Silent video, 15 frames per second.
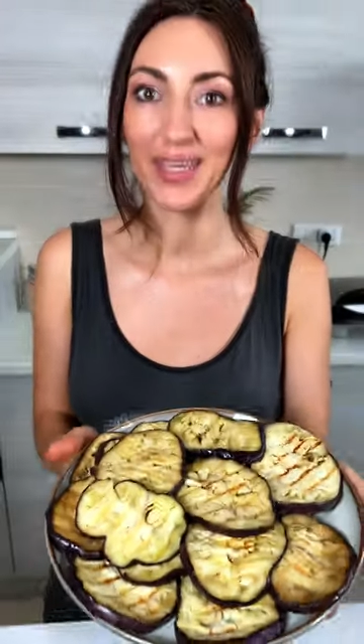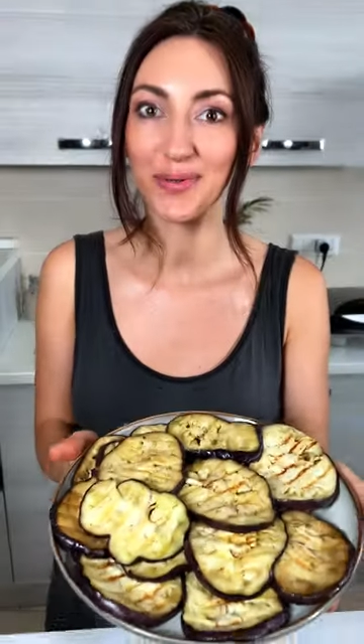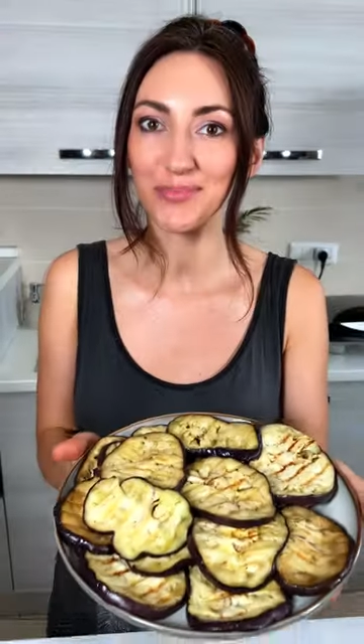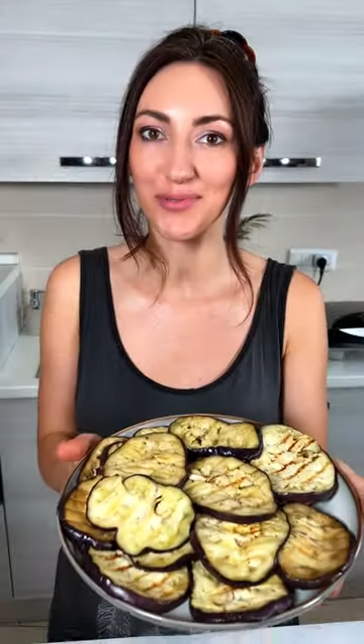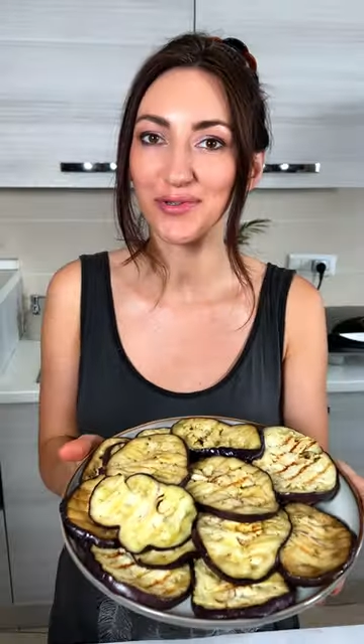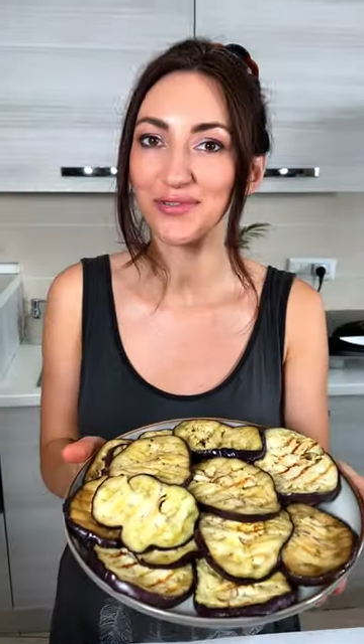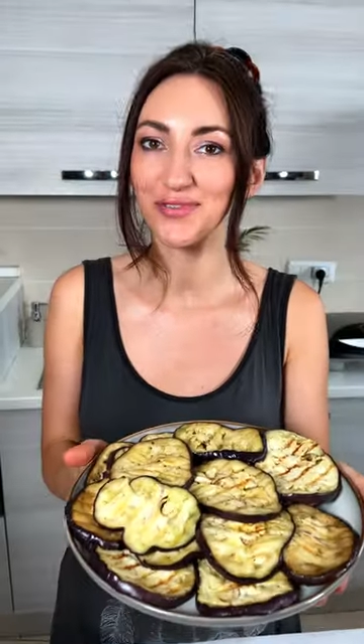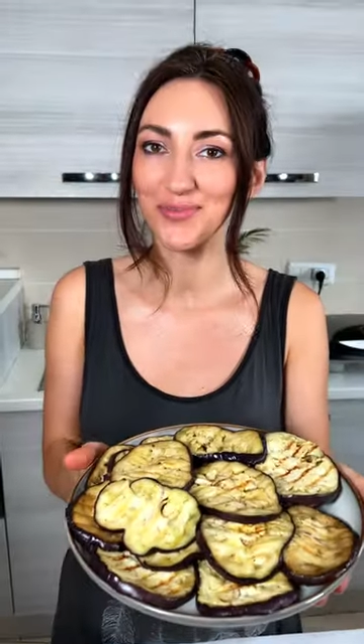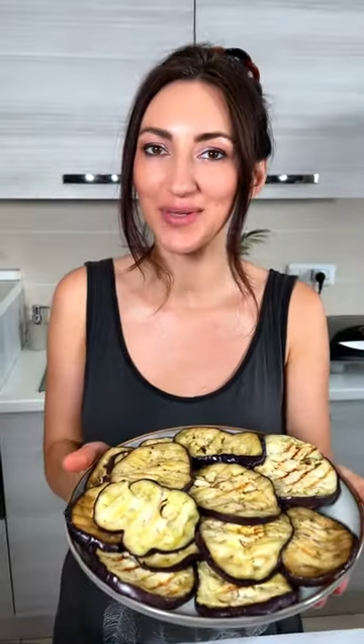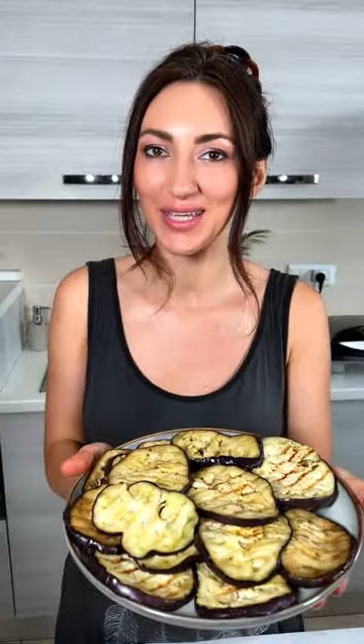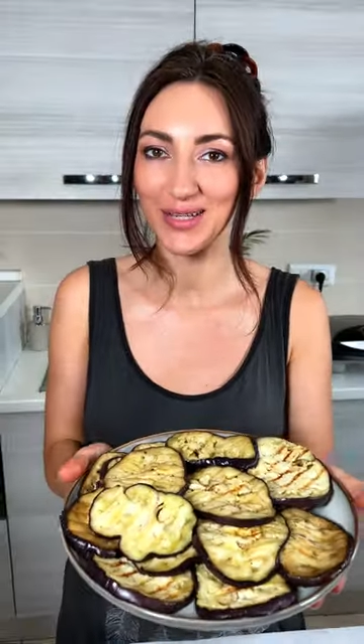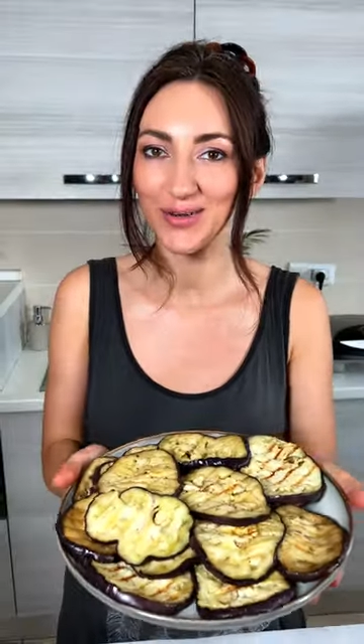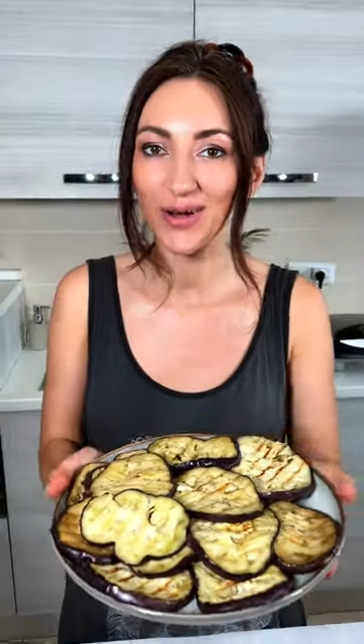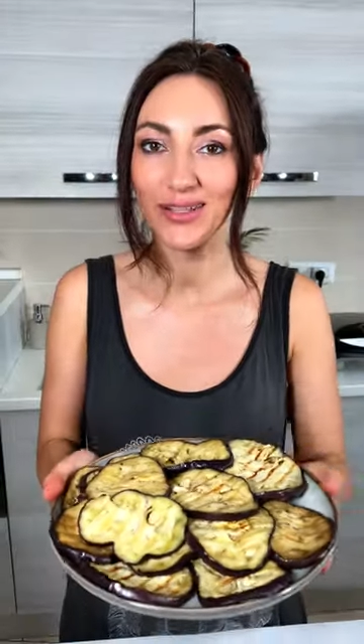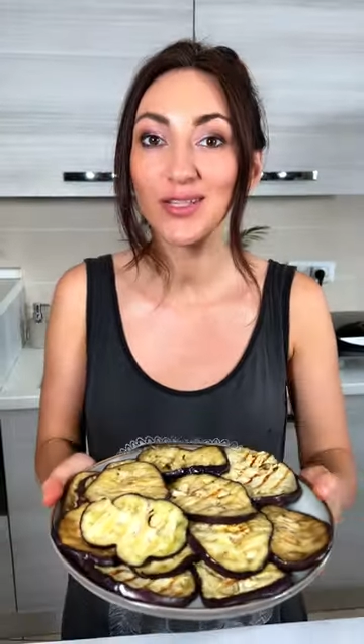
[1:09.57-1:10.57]
che
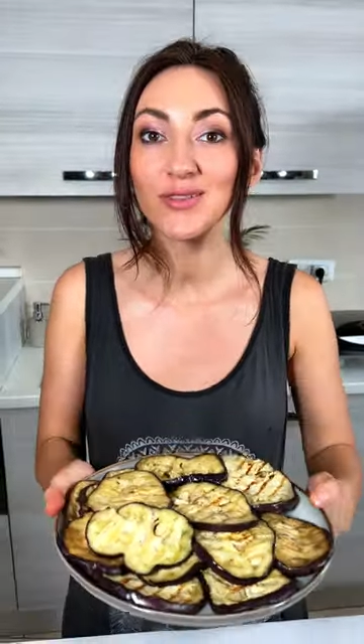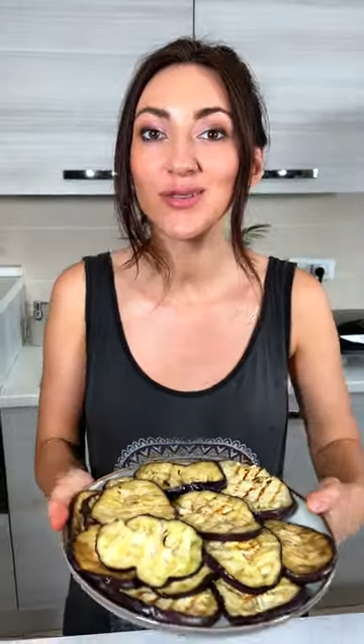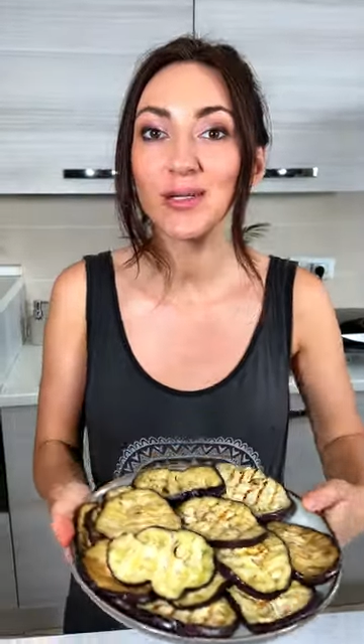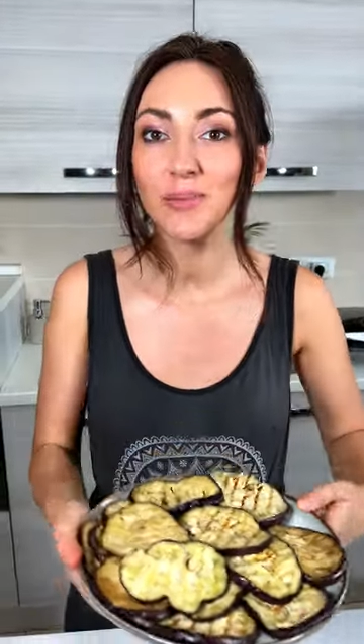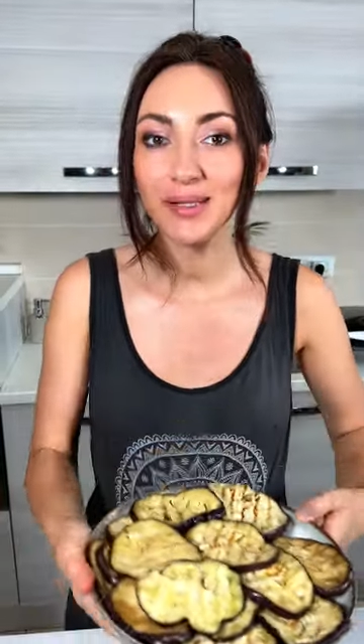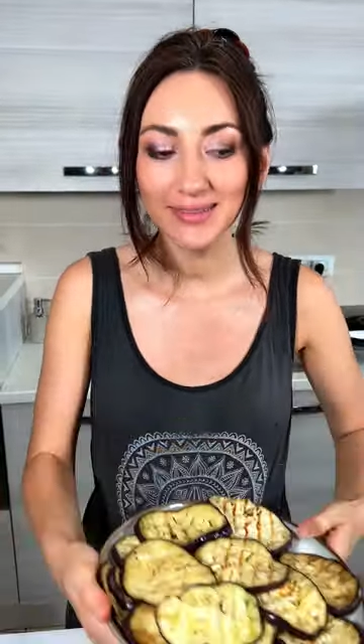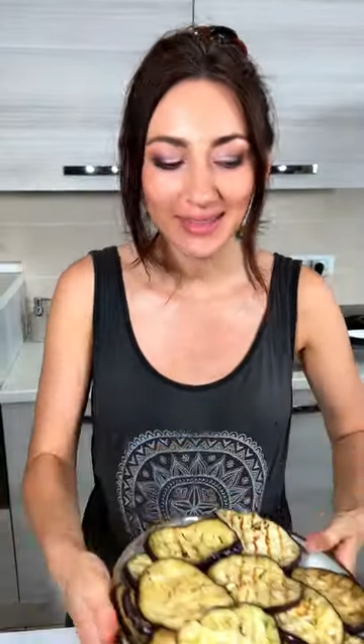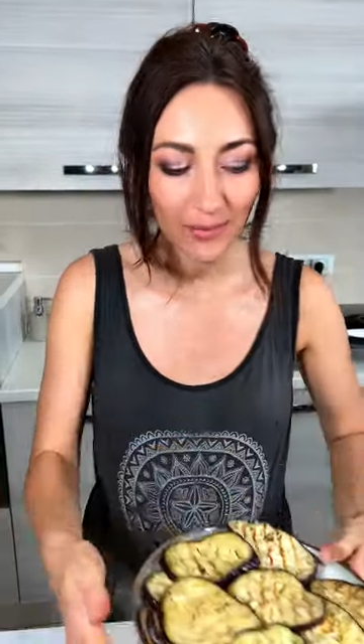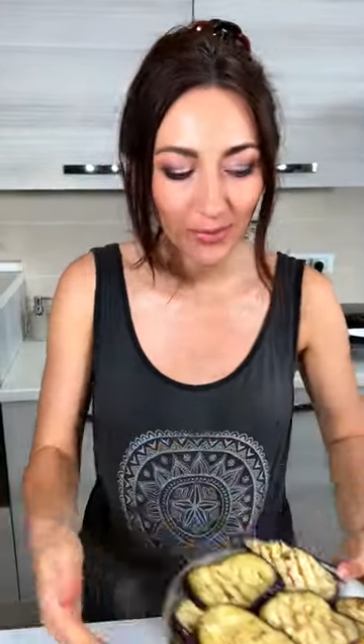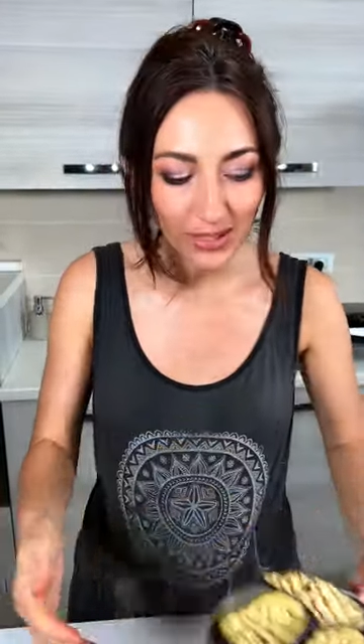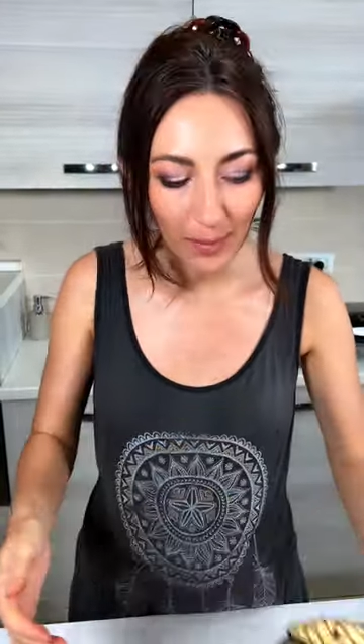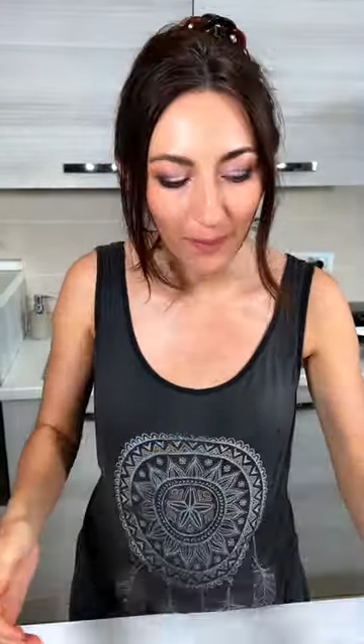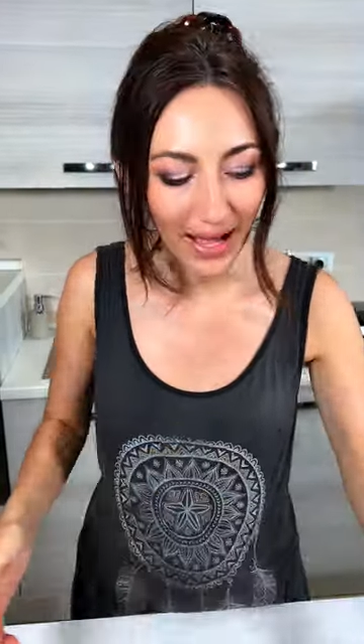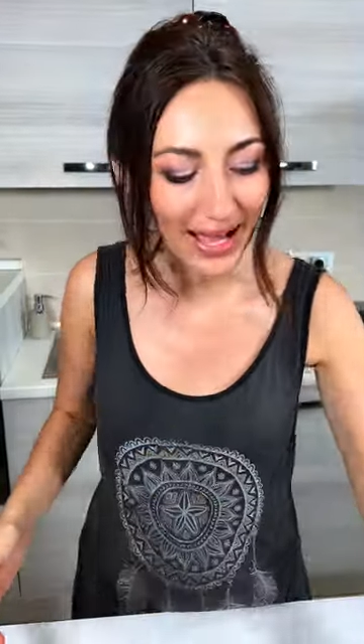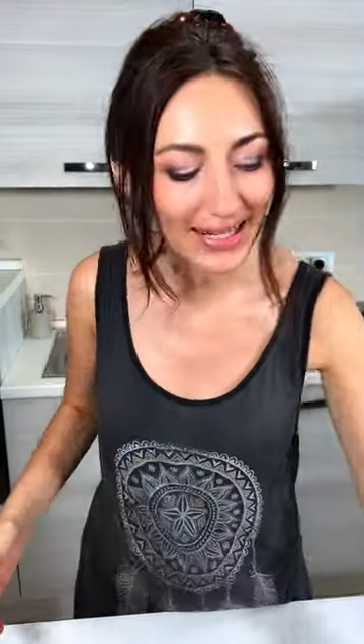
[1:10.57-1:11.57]
profumino. Adesso le mettiamo da
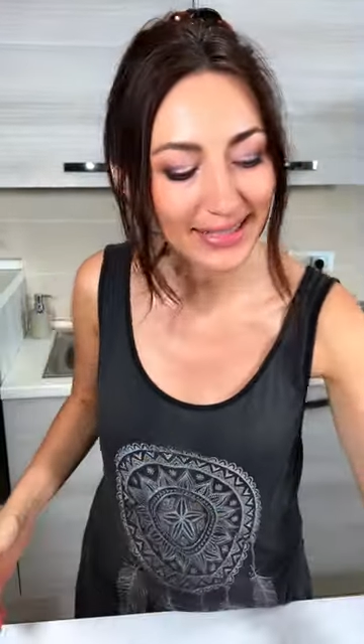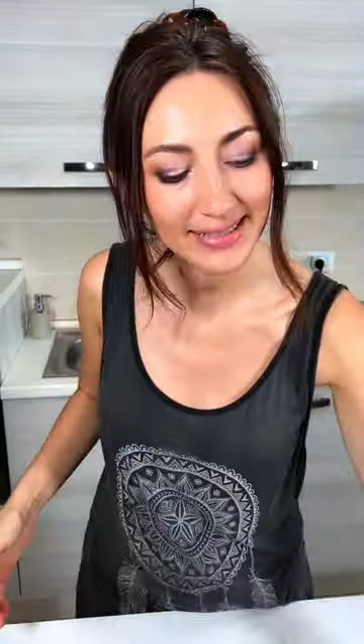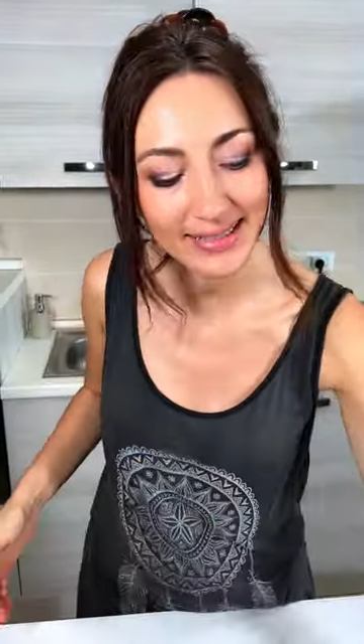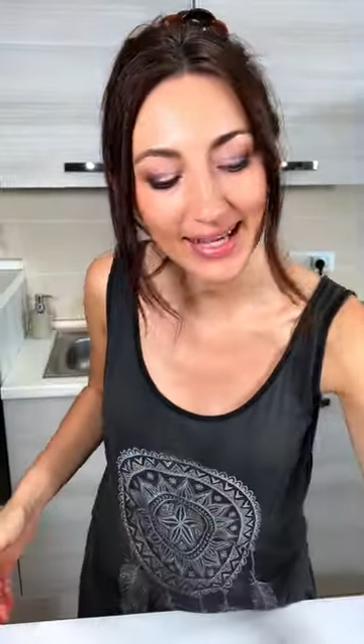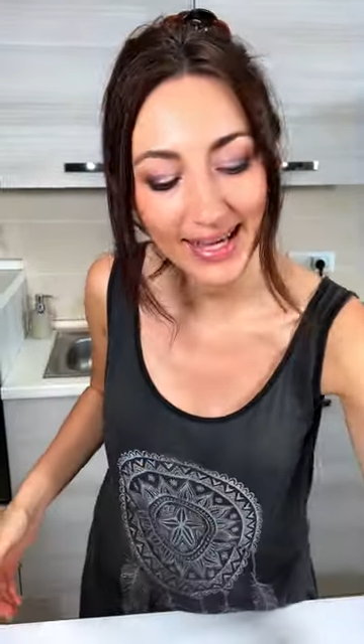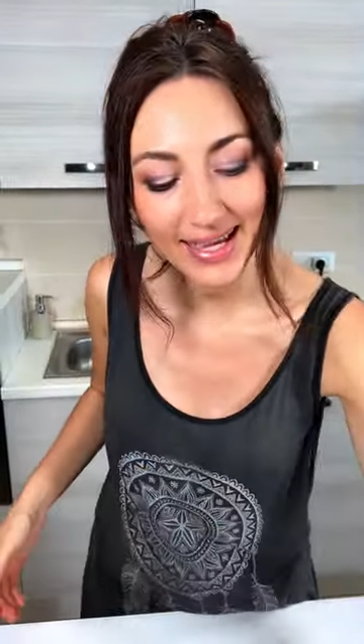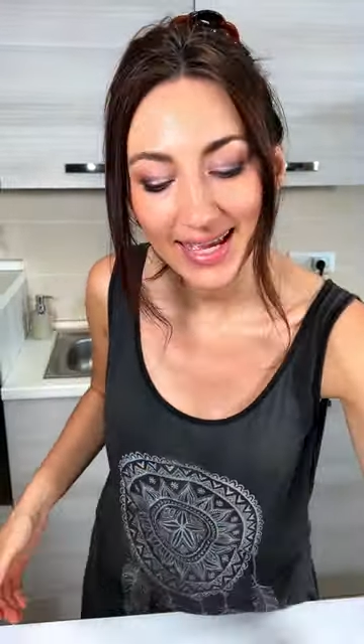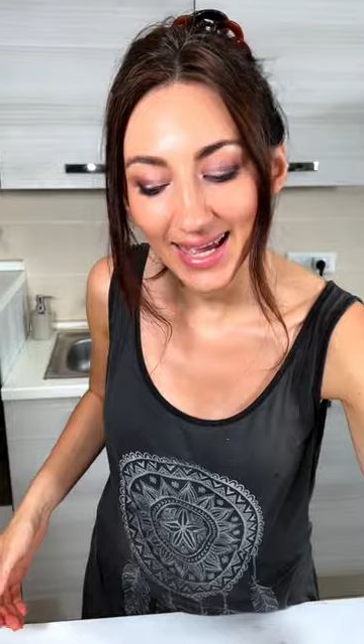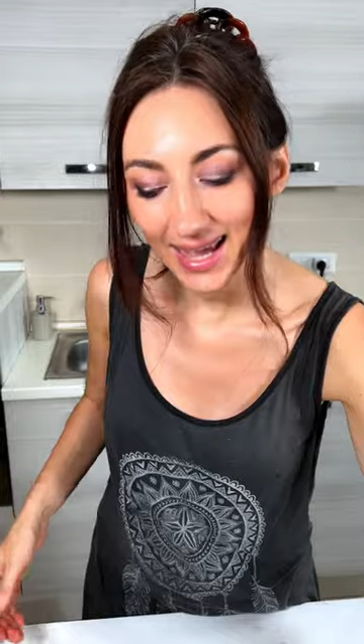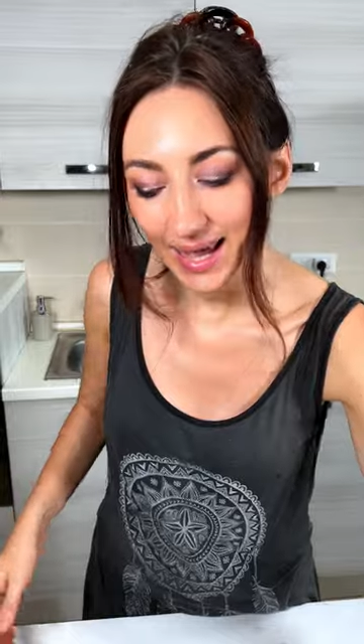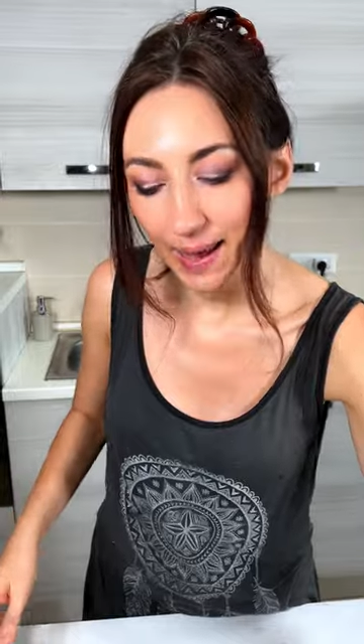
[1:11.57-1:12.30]
parte